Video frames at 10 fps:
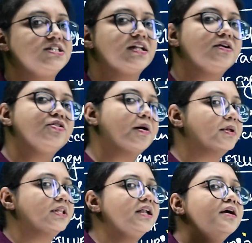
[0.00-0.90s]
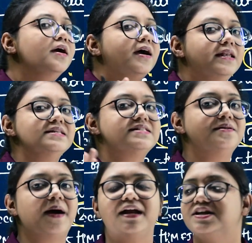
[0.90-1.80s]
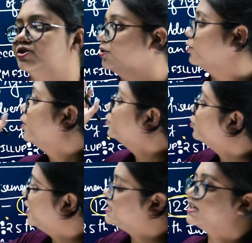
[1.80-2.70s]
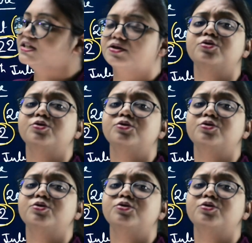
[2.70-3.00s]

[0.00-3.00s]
সেটা কিন্তু আমাদের লিস্টের বাইরে ছিল তো এসেছে তো